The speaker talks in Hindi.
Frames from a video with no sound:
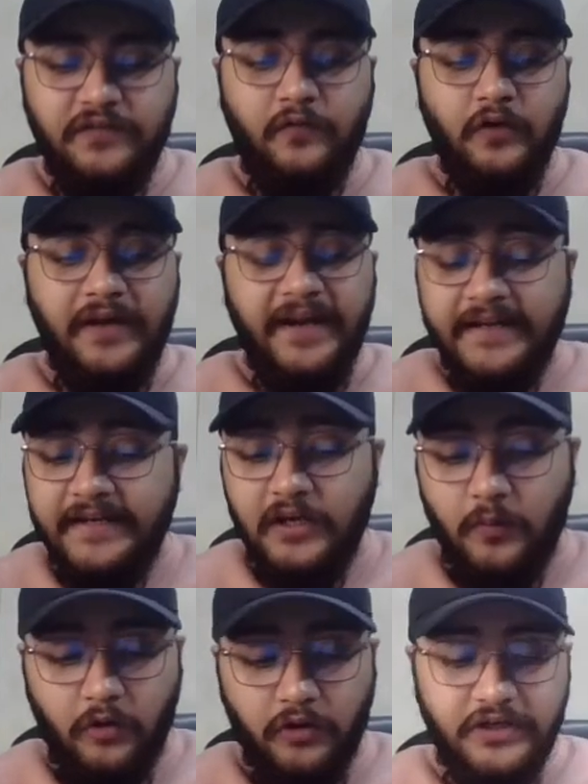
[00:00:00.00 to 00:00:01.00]
it for any
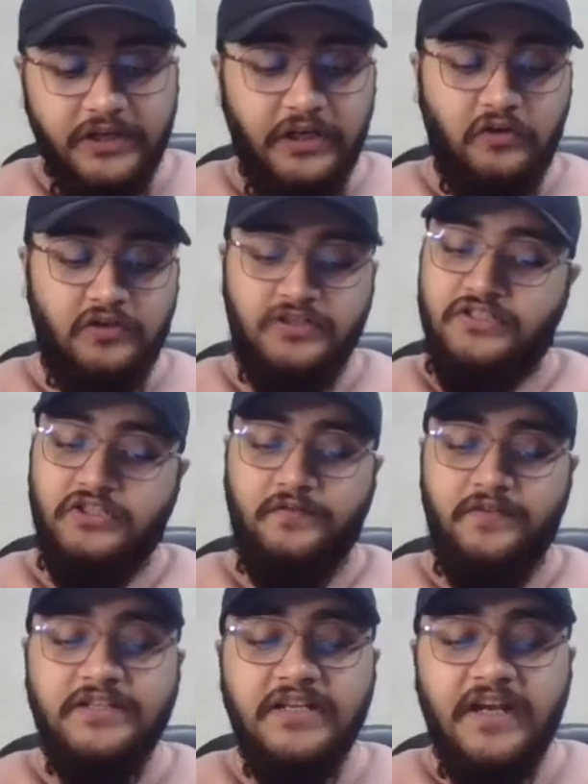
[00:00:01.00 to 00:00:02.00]
commodity or
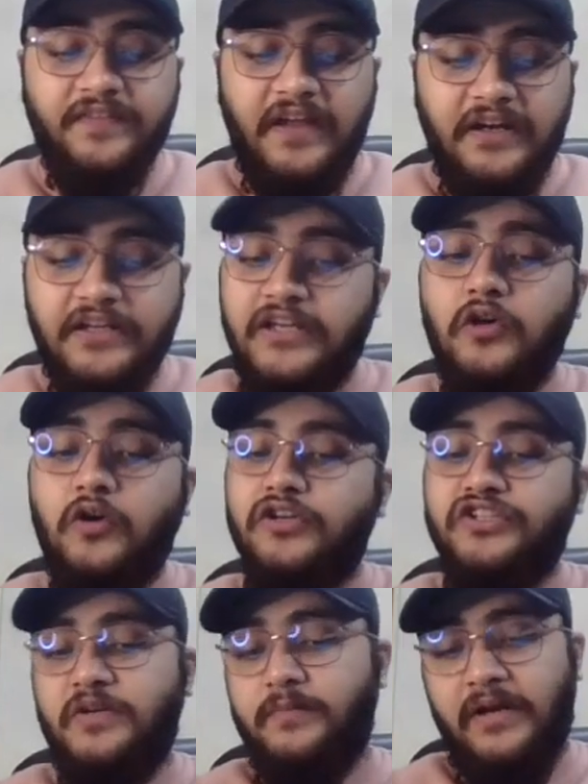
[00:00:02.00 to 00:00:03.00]
service that he or
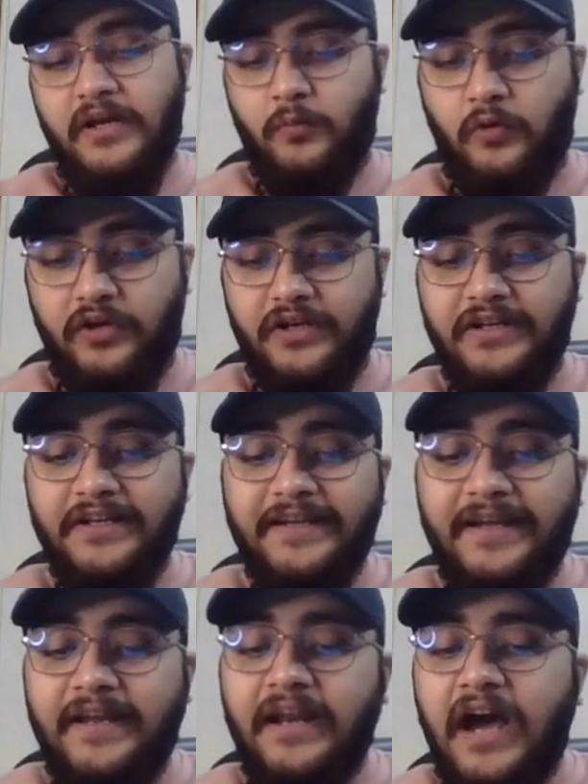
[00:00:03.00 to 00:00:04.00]
she might want.
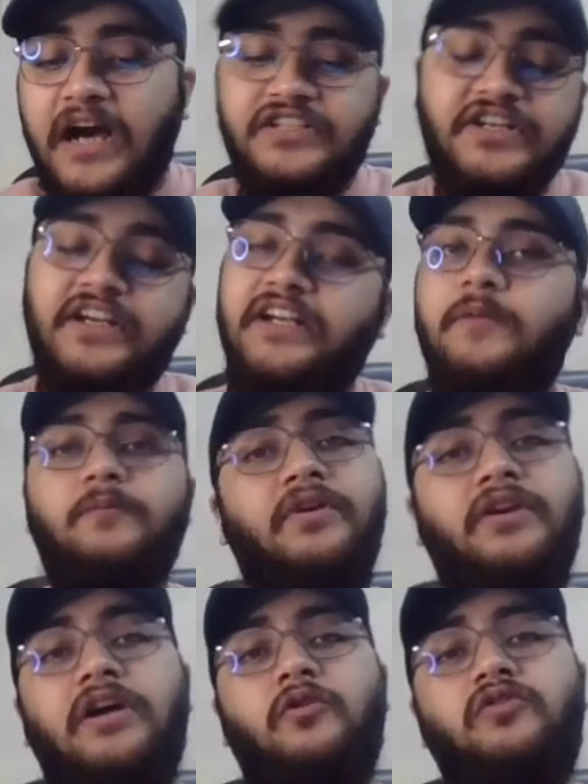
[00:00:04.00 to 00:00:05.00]
कह रहे आज के टाइम
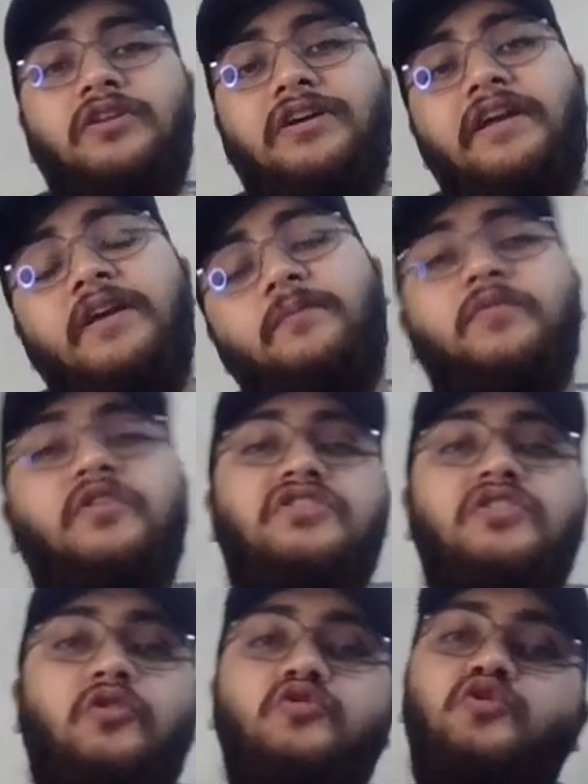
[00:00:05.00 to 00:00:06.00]
पे क्या होता है एक
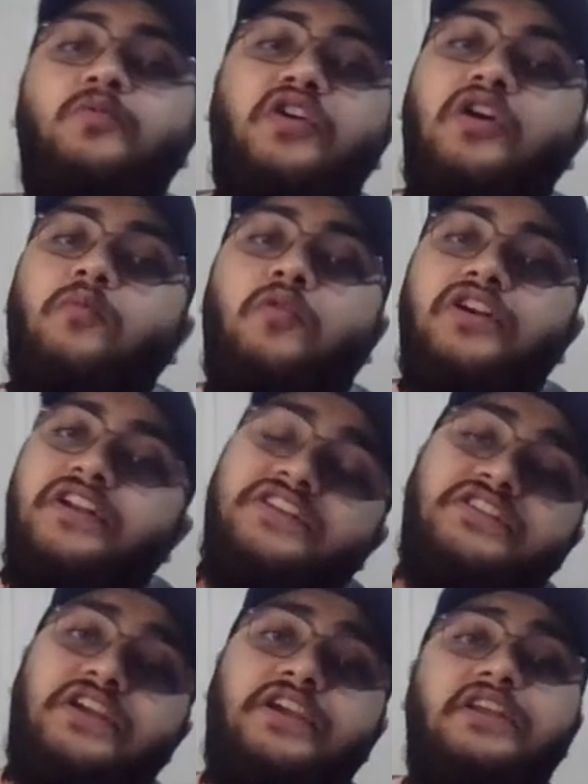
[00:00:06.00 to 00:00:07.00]
पर्सन को जो भी कमोडिटी
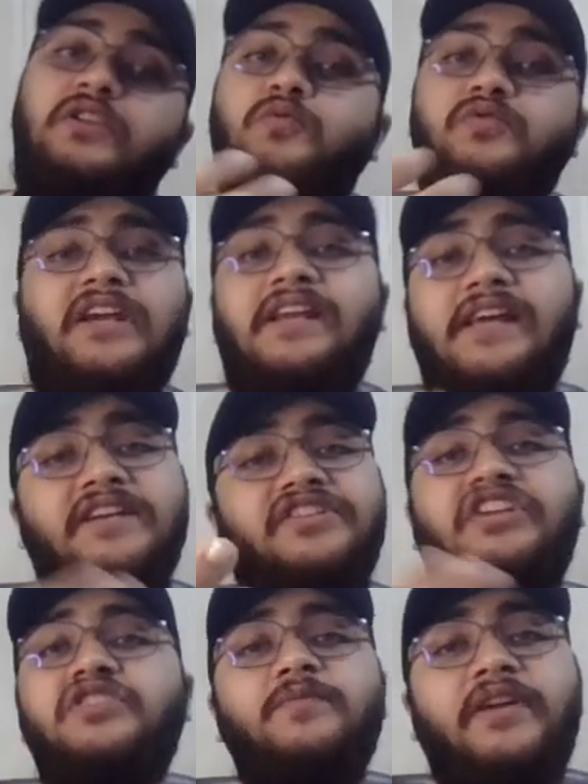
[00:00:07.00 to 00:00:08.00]
चाहिए तो उसके लिए
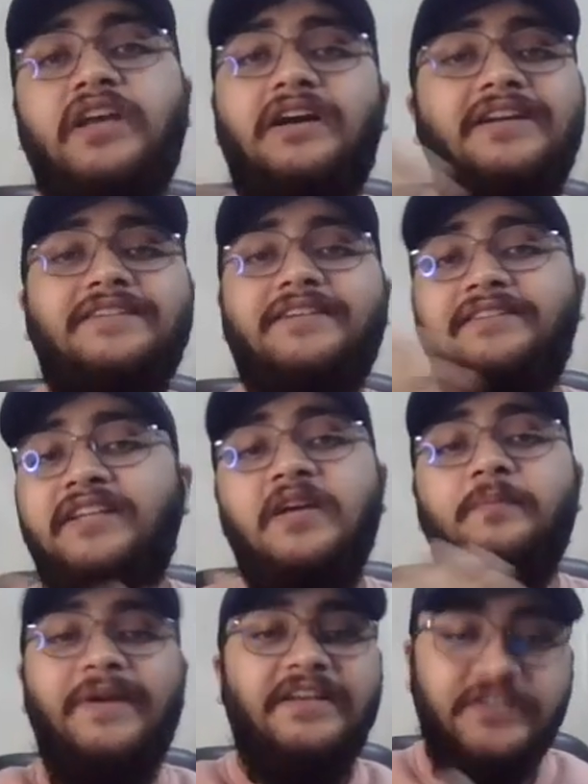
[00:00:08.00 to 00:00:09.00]
एक्सचेंज में क्या कर सकता
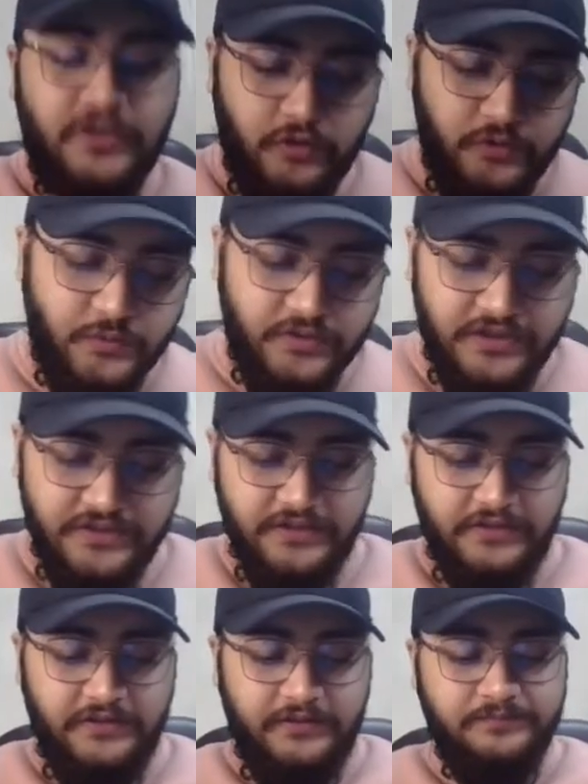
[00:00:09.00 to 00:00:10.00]
है पैसे को यूज कर
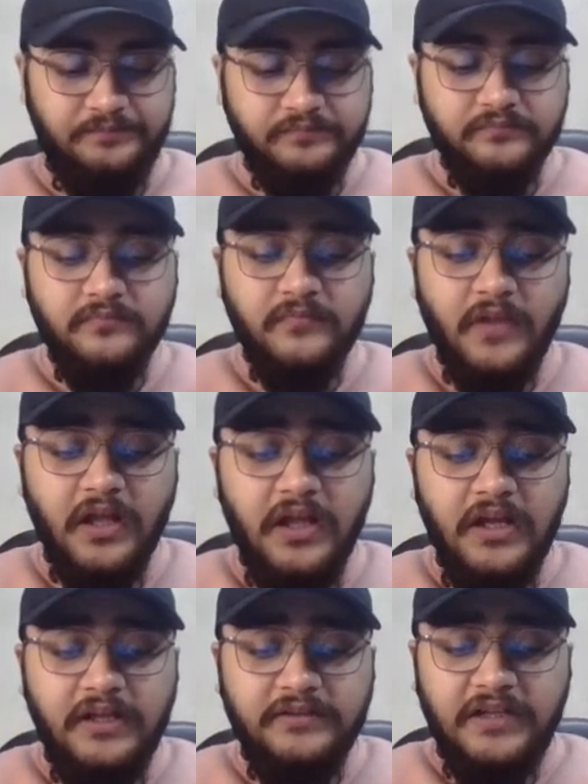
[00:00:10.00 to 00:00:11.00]
सकता
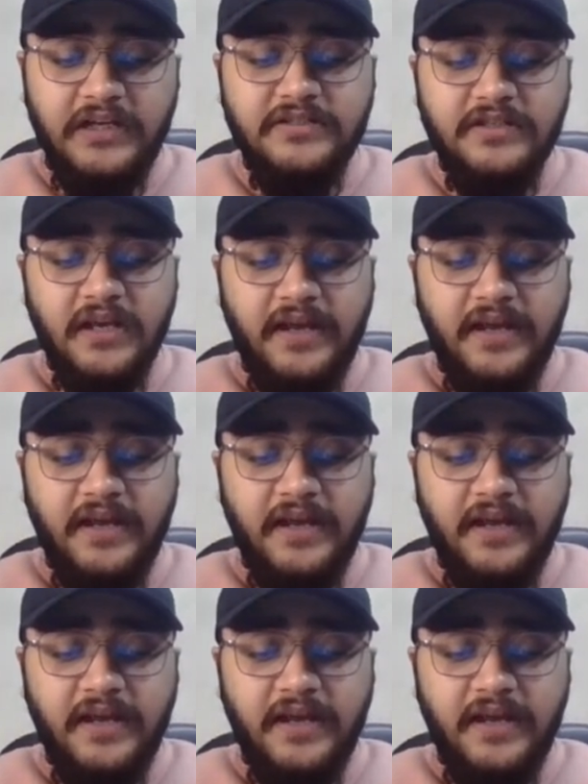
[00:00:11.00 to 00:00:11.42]
है दस